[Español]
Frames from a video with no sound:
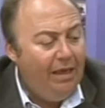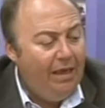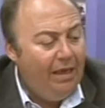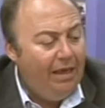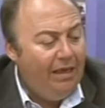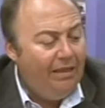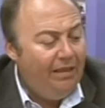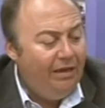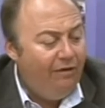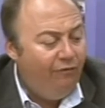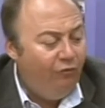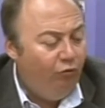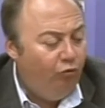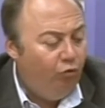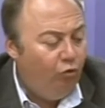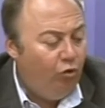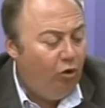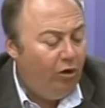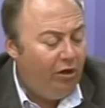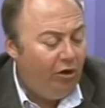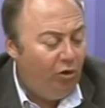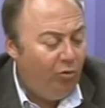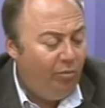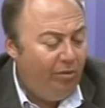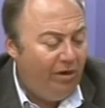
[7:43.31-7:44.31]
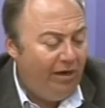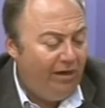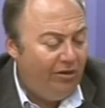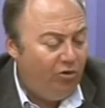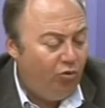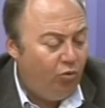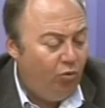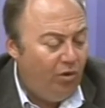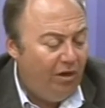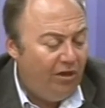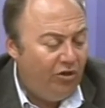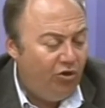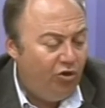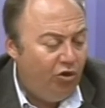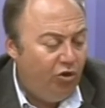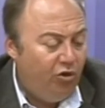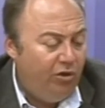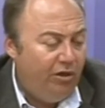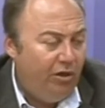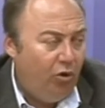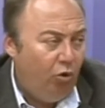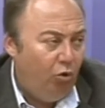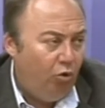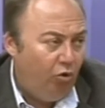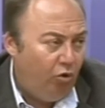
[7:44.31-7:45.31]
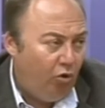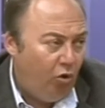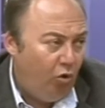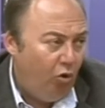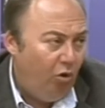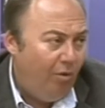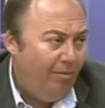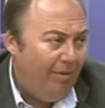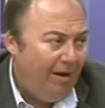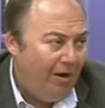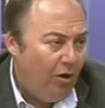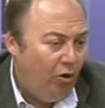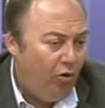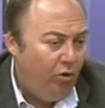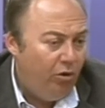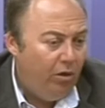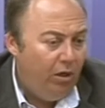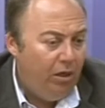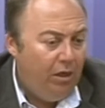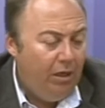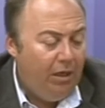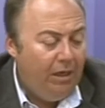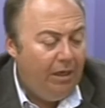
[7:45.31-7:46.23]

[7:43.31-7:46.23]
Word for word: en el futuro recuperarán sus acciones o, el valor,